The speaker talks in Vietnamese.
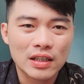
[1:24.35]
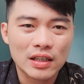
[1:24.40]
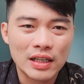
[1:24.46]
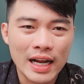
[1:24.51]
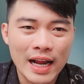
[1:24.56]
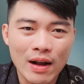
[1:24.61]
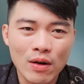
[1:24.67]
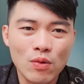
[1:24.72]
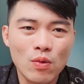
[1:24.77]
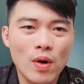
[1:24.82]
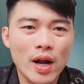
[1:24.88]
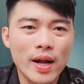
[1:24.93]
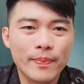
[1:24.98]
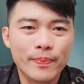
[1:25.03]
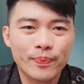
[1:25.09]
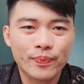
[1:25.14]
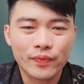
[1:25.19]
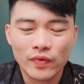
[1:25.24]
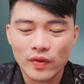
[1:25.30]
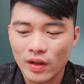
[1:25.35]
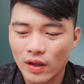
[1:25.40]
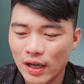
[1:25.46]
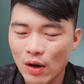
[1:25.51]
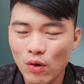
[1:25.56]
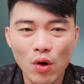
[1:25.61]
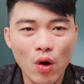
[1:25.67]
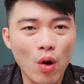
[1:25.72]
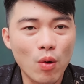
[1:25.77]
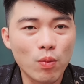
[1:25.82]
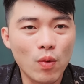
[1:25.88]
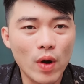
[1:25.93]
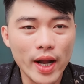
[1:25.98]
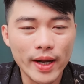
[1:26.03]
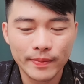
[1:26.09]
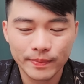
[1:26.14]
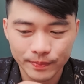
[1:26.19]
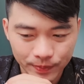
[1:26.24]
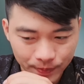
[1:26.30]
ngáo quá ngáo ngôn
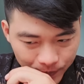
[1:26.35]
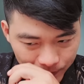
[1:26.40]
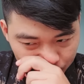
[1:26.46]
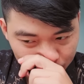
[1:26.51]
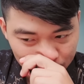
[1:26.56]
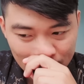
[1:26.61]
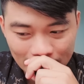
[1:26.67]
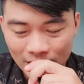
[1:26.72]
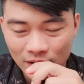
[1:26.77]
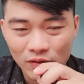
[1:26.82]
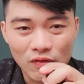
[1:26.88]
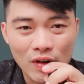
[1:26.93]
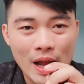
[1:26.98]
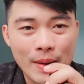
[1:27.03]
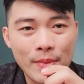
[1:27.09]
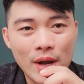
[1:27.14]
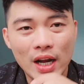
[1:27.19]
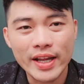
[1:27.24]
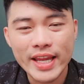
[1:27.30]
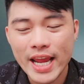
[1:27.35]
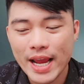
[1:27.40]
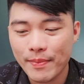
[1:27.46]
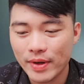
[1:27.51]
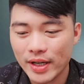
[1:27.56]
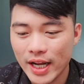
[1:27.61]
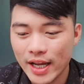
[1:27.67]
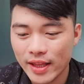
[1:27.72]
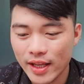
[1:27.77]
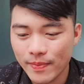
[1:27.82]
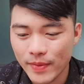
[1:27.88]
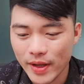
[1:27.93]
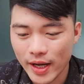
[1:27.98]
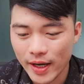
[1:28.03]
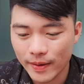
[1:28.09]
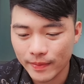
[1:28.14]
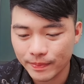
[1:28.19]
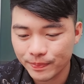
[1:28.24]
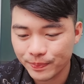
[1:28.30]
quá và mời cả nhà mình nghe tiếp
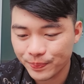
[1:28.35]
nha